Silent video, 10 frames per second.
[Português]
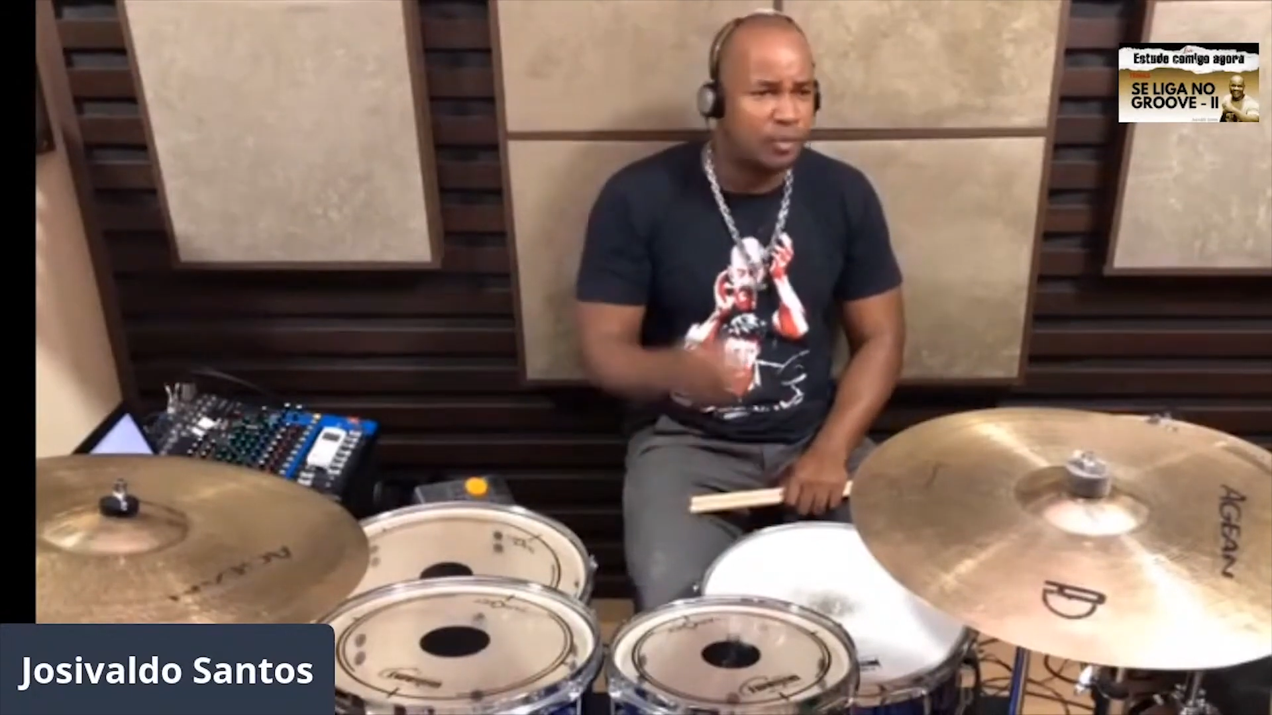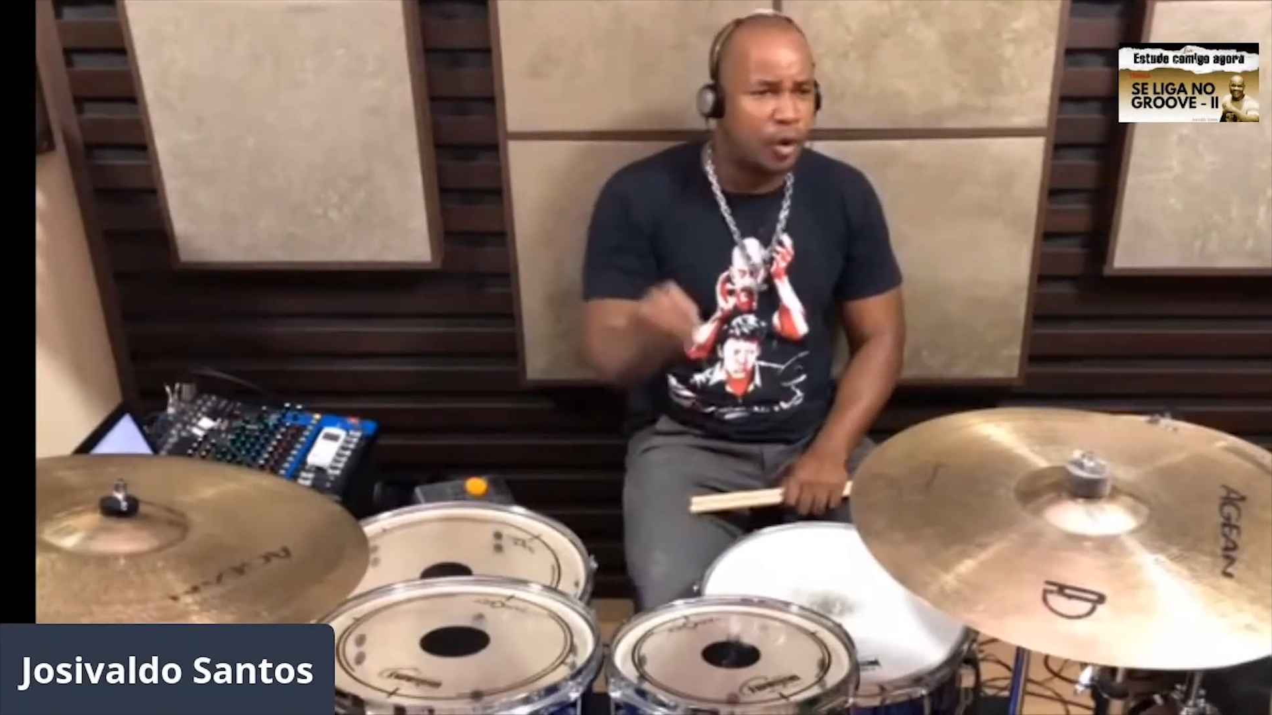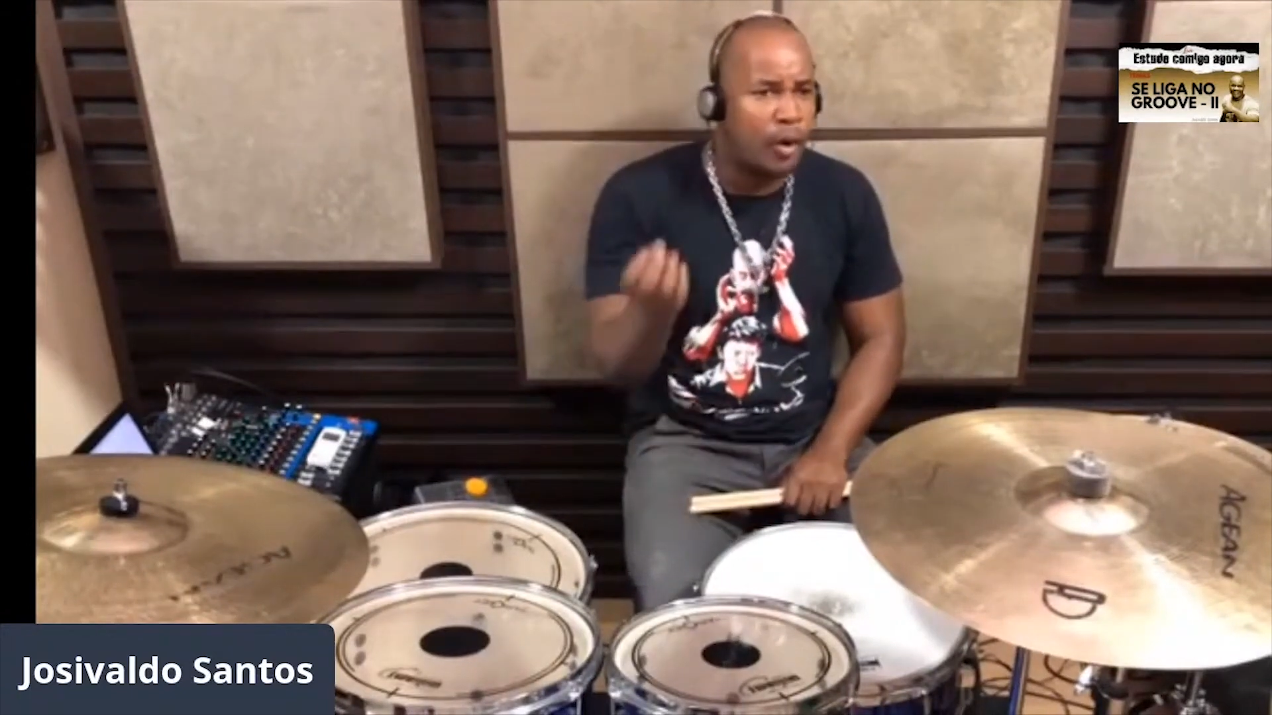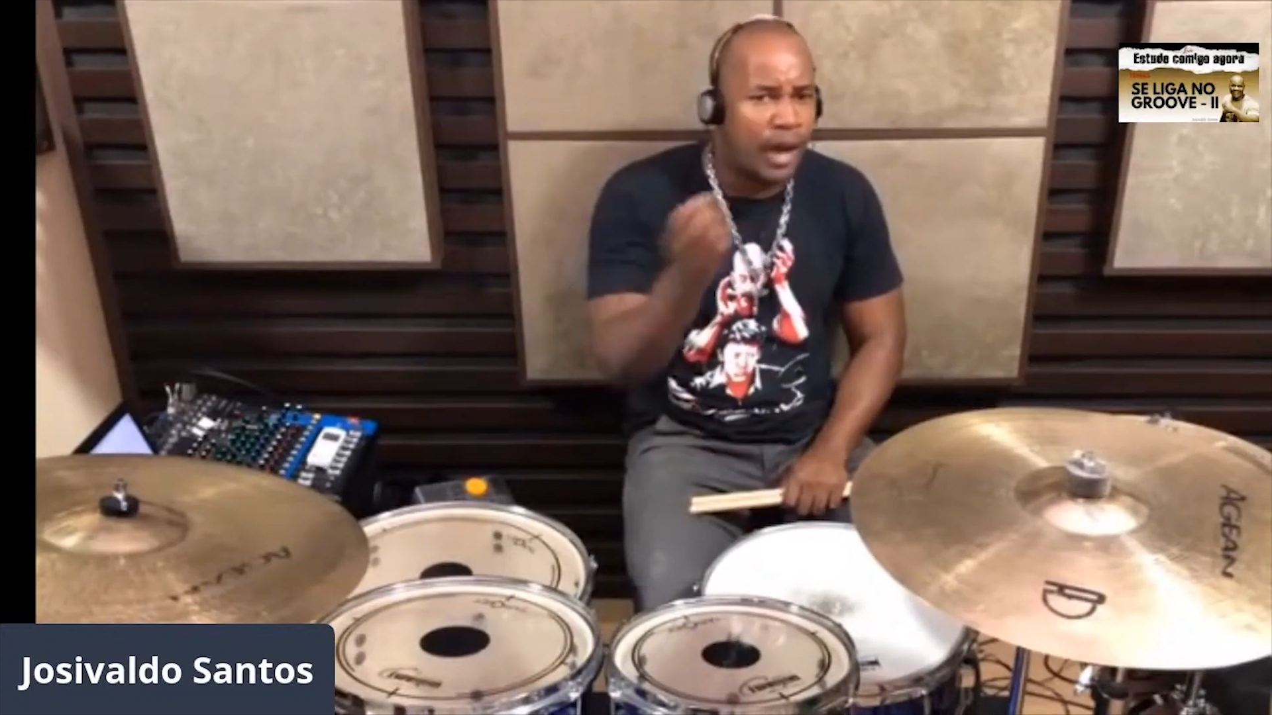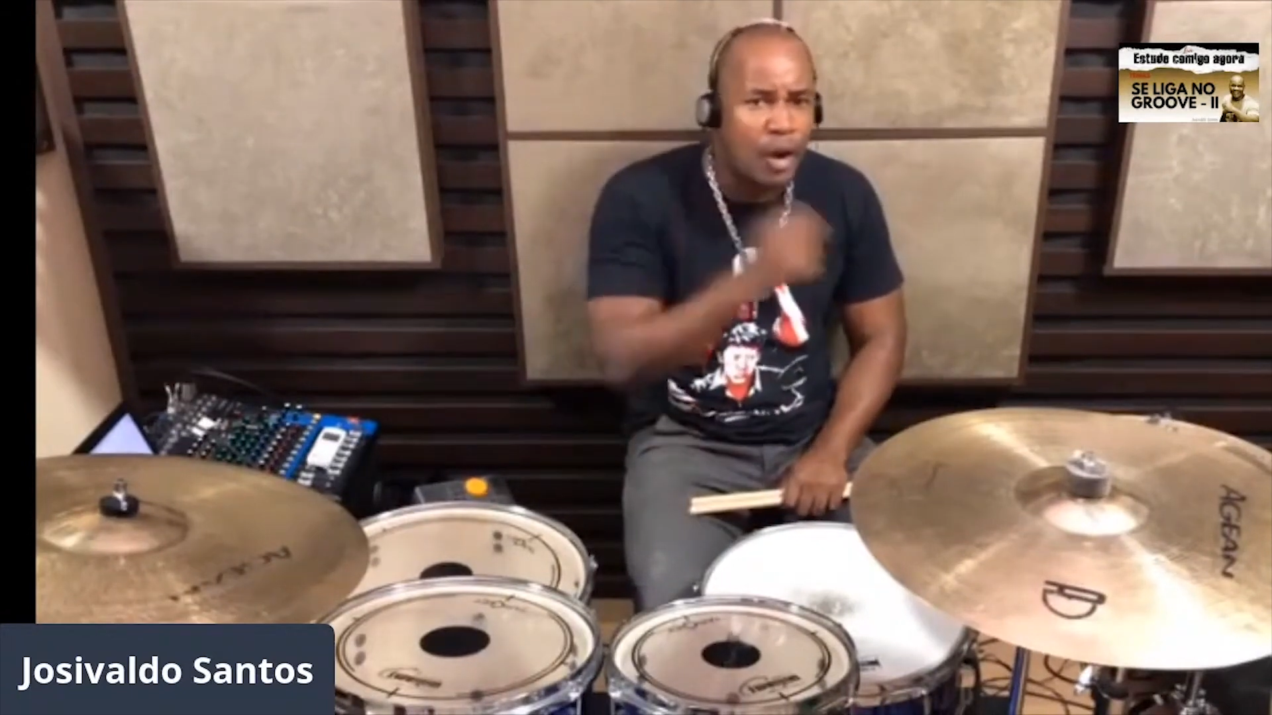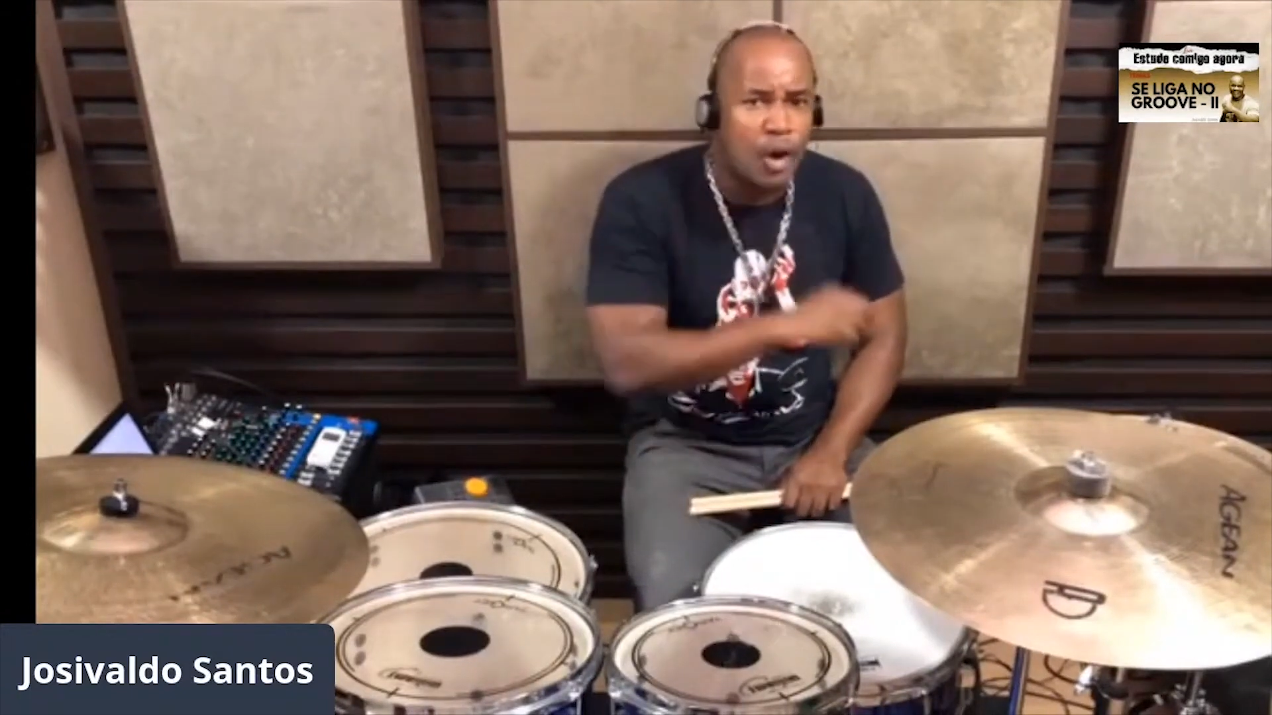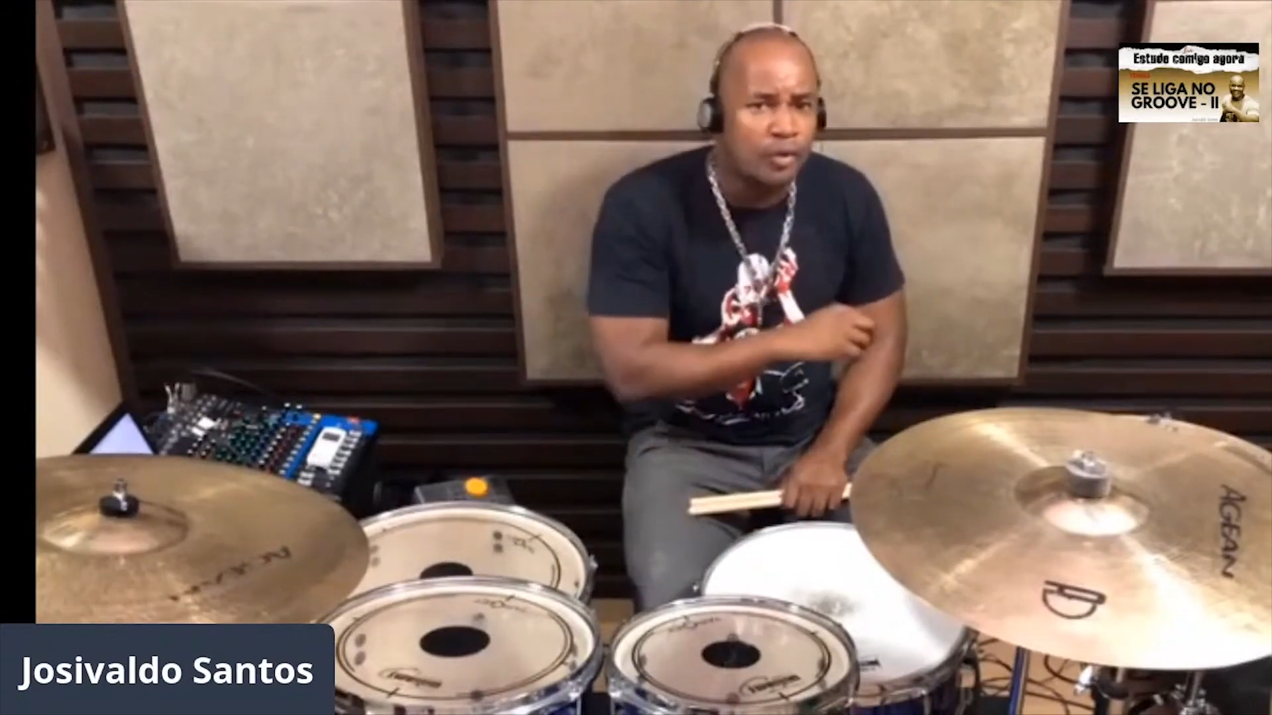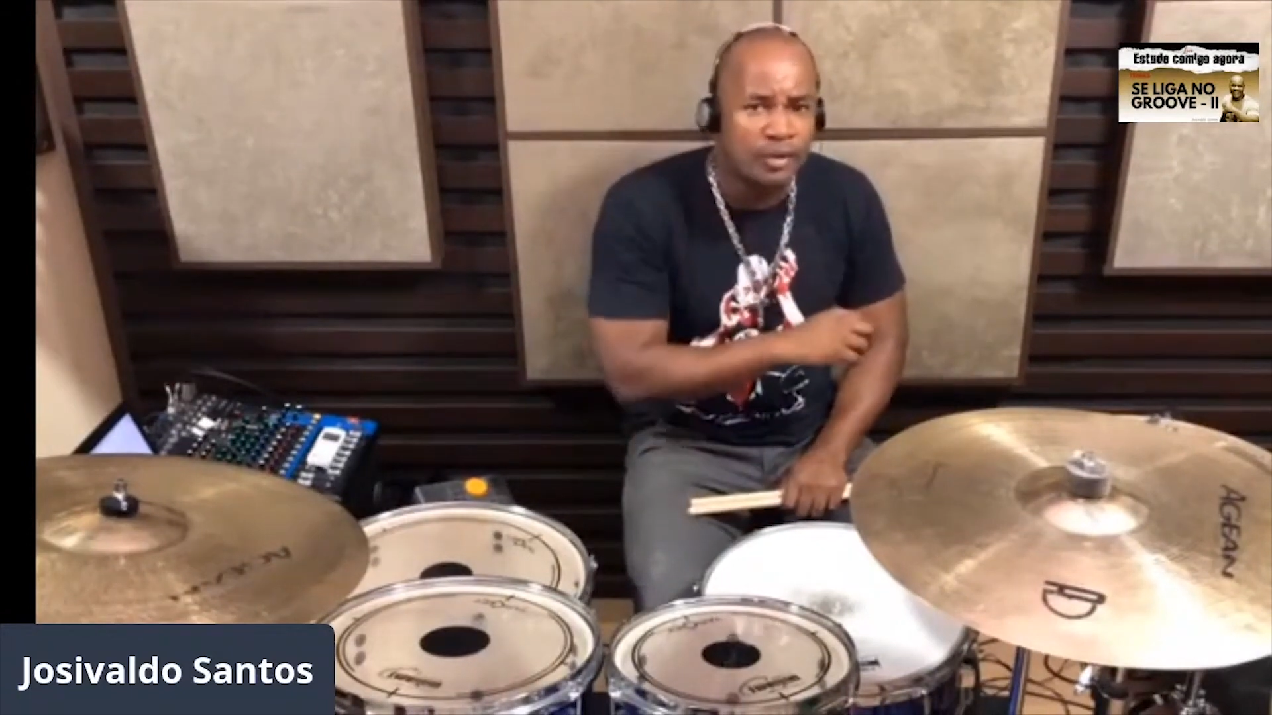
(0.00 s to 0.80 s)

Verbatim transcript: qualquer outro